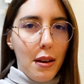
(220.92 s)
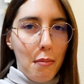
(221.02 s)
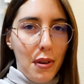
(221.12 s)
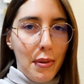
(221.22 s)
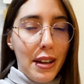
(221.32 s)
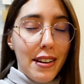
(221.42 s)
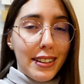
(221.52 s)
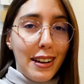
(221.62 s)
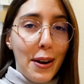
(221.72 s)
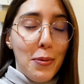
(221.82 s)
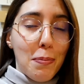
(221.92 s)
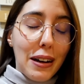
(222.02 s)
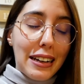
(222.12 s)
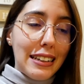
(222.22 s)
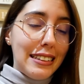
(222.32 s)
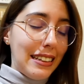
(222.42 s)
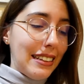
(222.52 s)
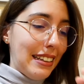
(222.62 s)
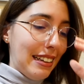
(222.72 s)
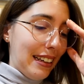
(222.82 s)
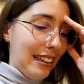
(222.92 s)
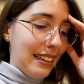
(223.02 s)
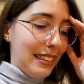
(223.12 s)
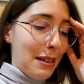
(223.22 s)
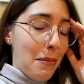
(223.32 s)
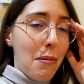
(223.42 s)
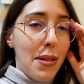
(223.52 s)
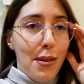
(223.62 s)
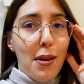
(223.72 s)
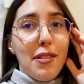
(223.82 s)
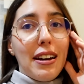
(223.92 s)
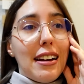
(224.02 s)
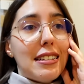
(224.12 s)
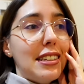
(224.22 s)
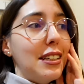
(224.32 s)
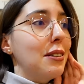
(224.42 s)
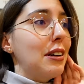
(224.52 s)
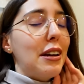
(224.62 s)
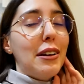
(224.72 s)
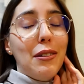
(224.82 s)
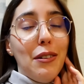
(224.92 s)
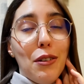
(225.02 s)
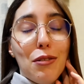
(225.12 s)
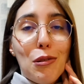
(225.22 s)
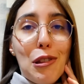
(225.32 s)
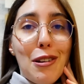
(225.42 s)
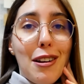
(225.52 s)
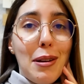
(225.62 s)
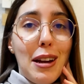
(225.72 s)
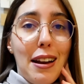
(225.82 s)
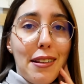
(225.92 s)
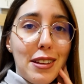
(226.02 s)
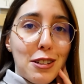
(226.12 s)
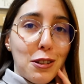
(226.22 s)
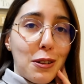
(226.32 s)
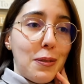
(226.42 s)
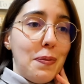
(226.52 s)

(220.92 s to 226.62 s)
Me vienen a traer un paquete y se me ha olvidado decirle al chico que no funciona bien el ascensor.